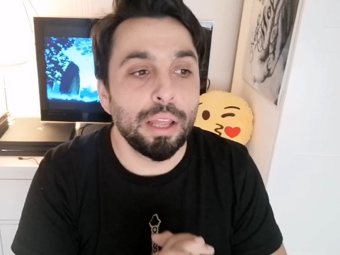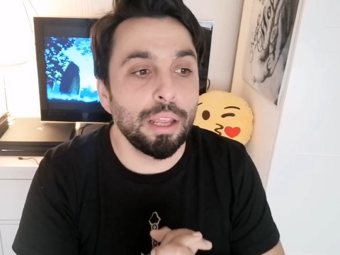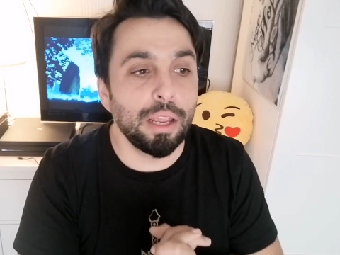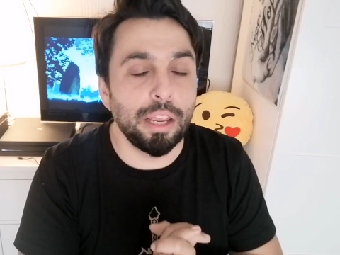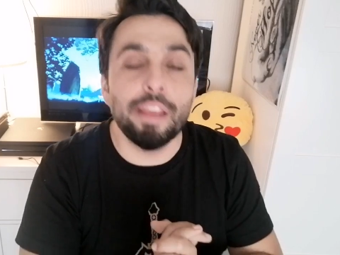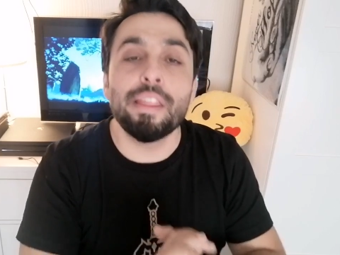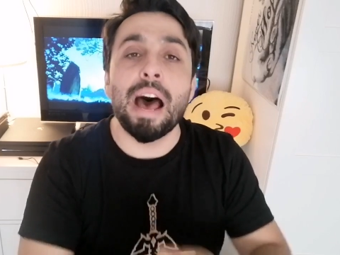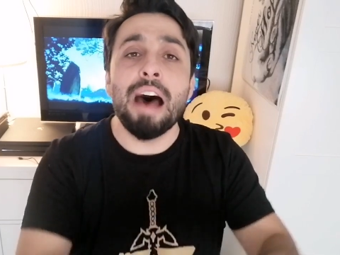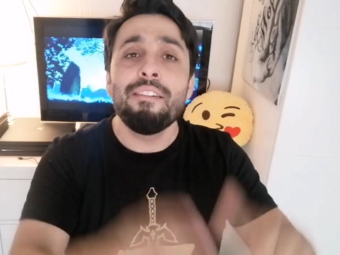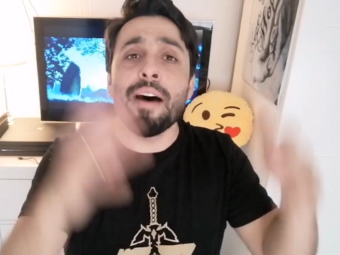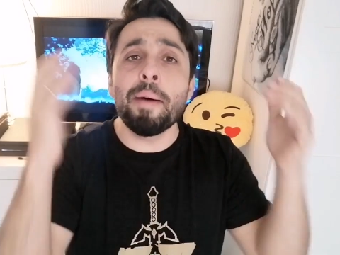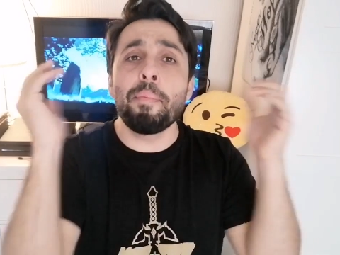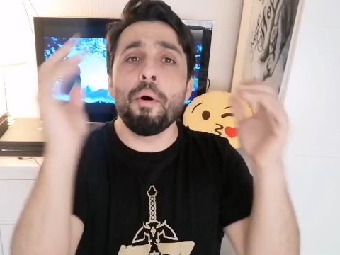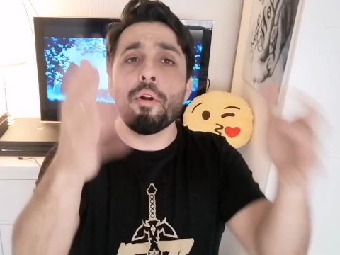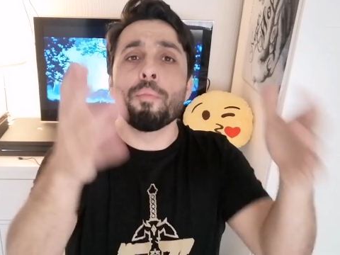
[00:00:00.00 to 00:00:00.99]
Y, y
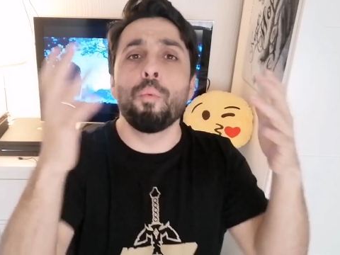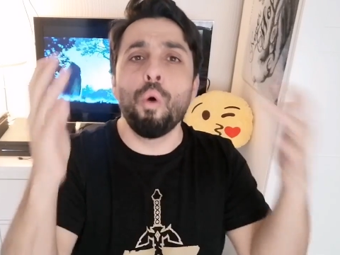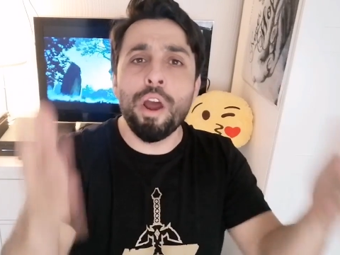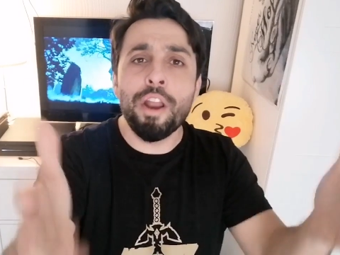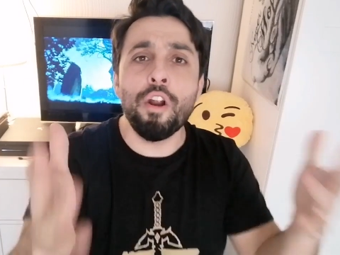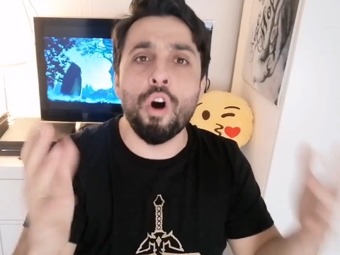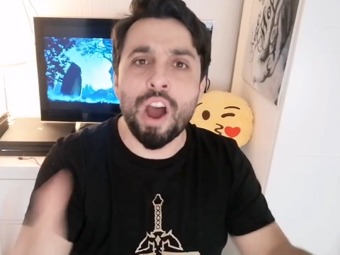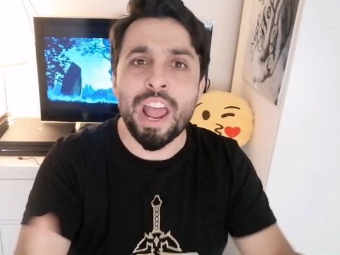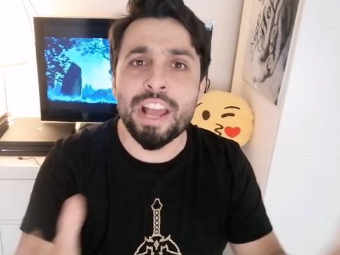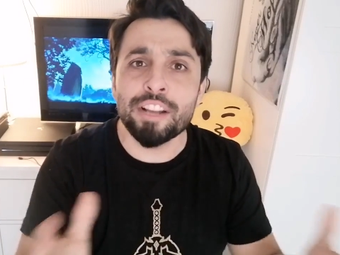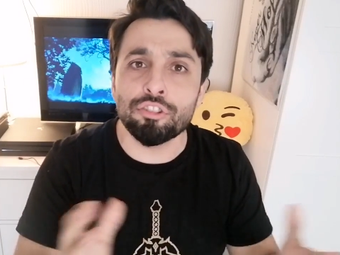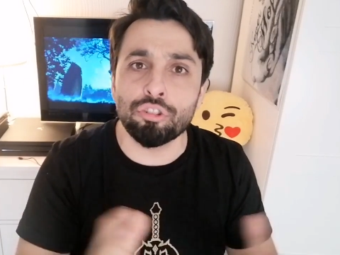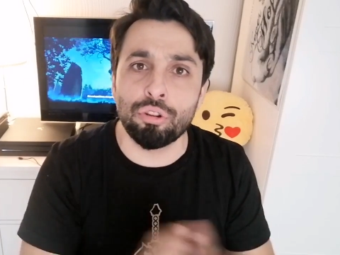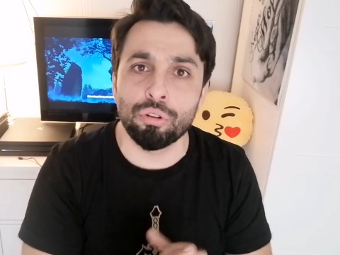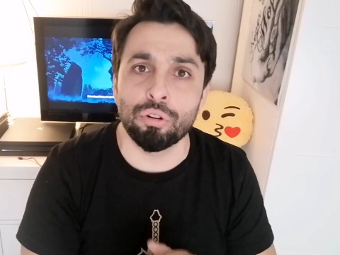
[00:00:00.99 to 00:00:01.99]
daba por bueno
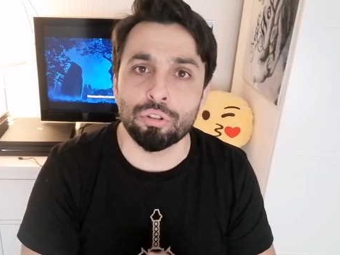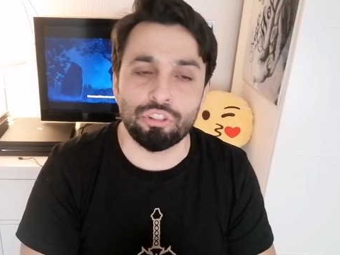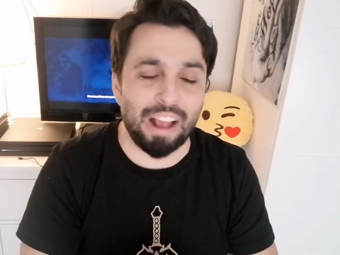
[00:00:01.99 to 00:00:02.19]
esto.